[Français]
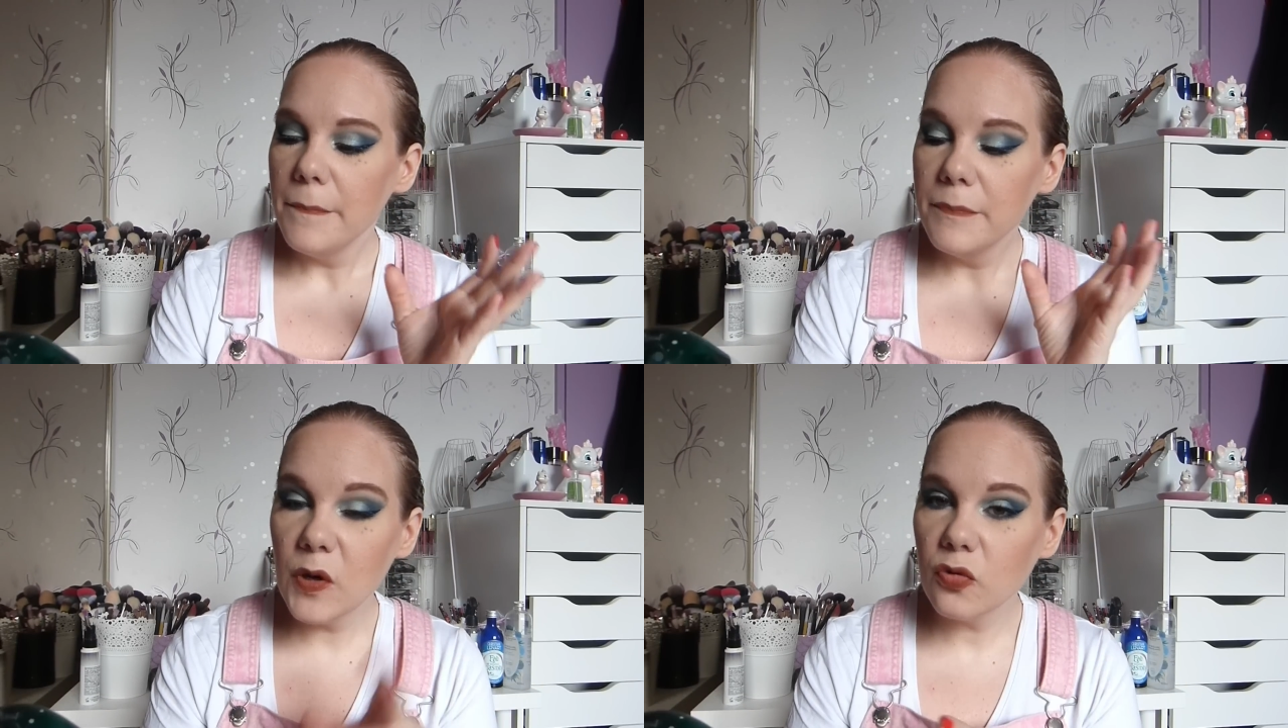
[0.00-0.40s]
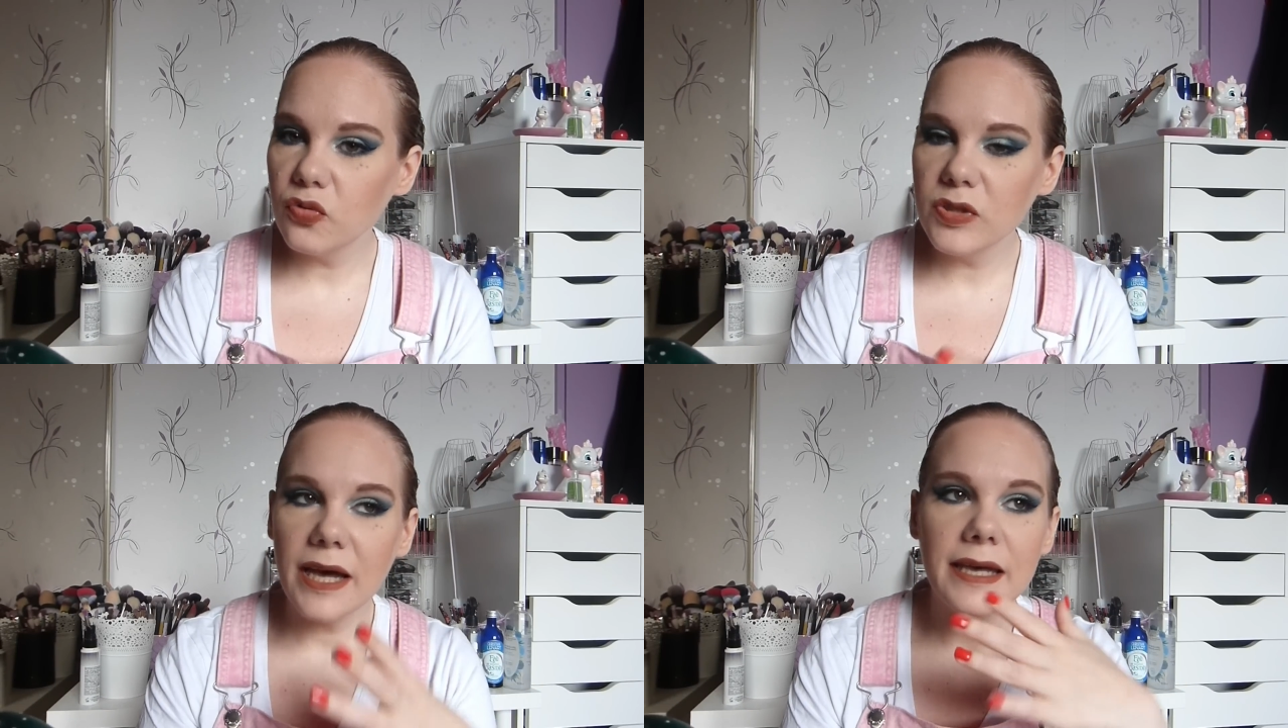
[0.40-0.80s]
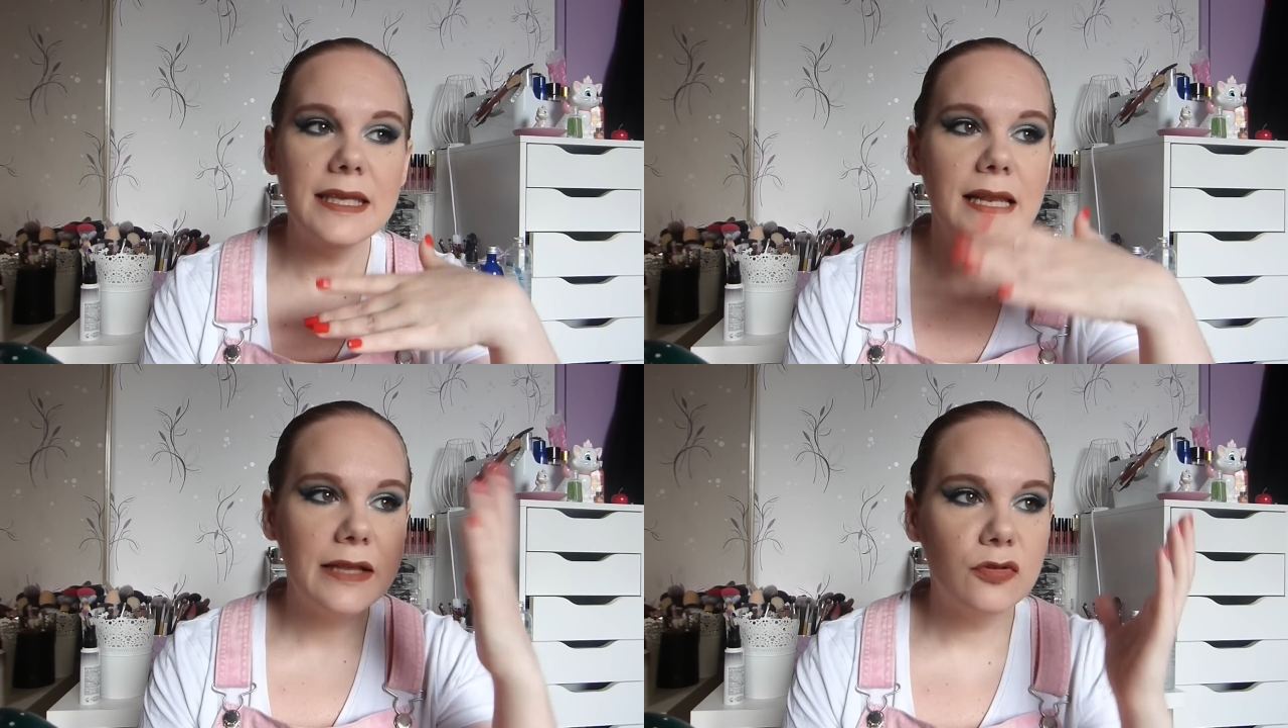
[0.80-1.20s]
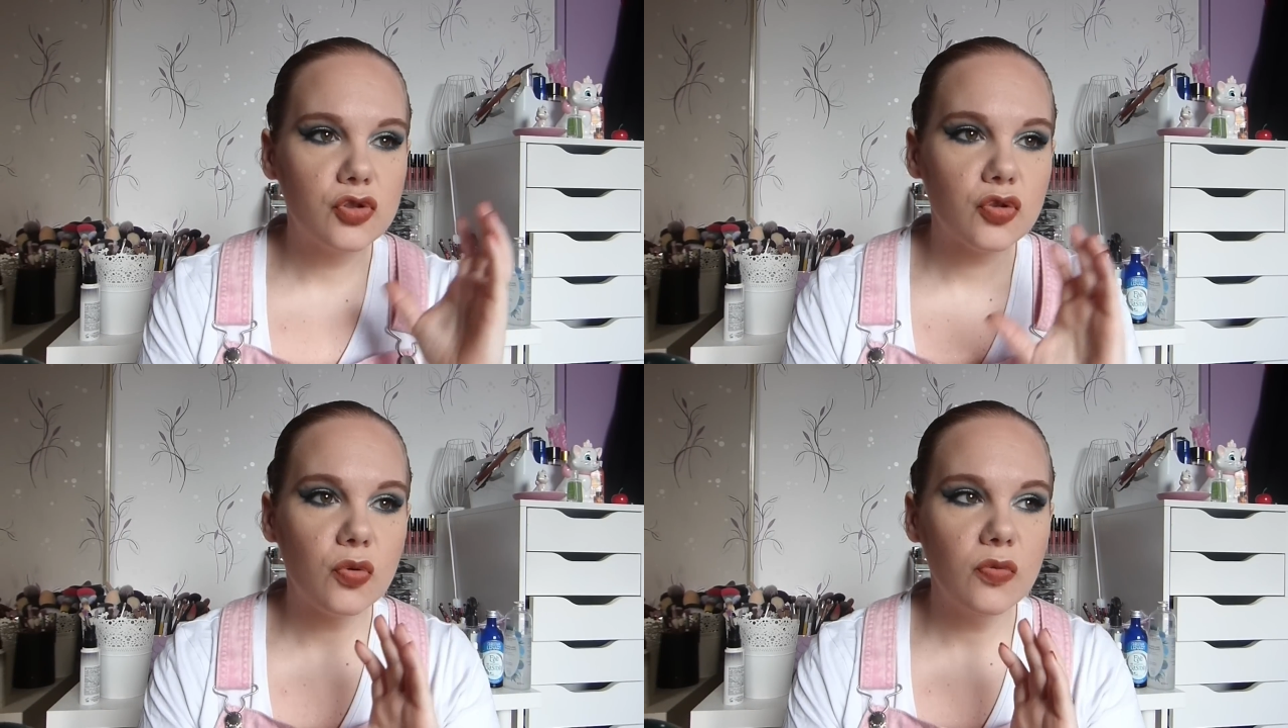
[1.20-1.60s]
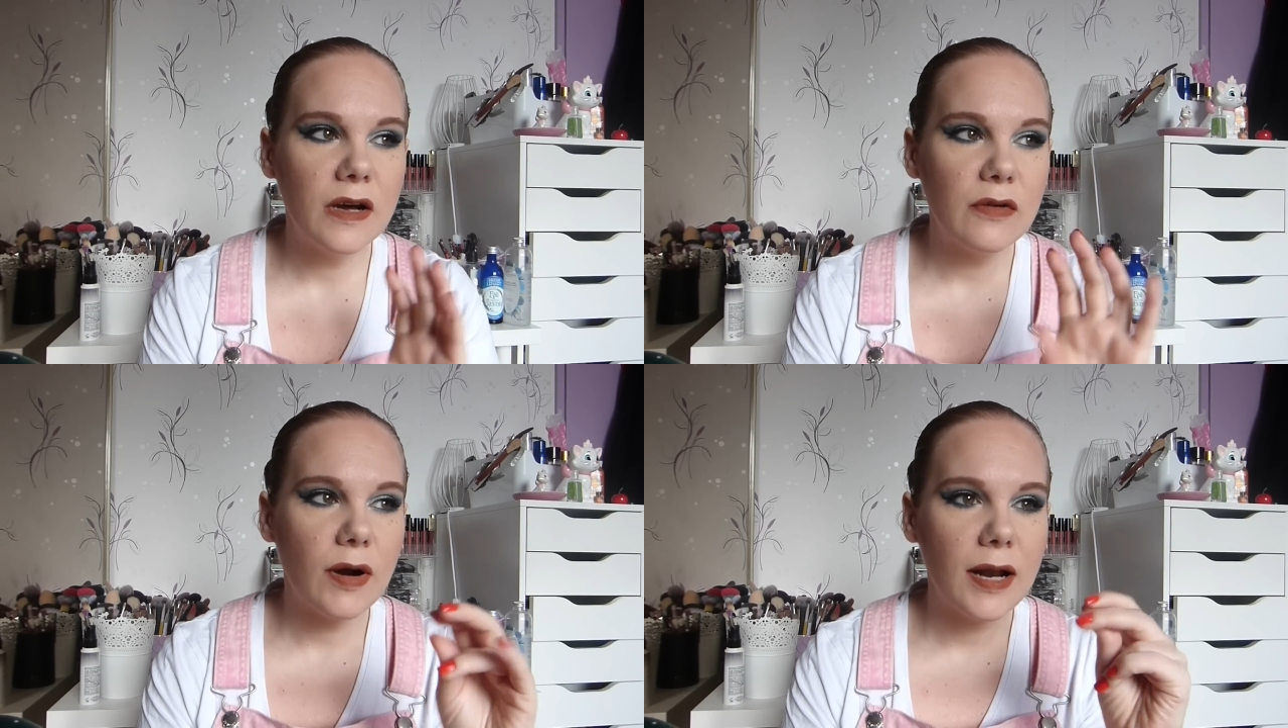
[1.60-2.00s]
Mais en tout cas, il aide, je trouve, à
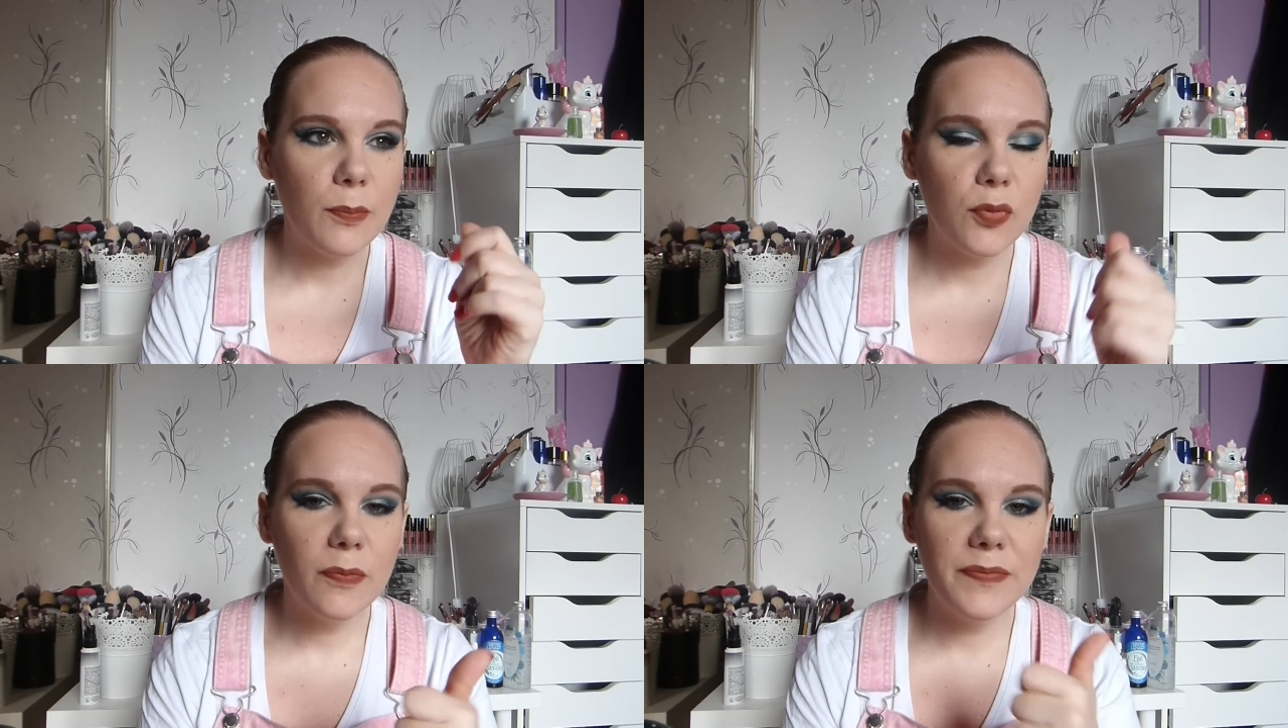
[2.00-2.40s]
avoir la peau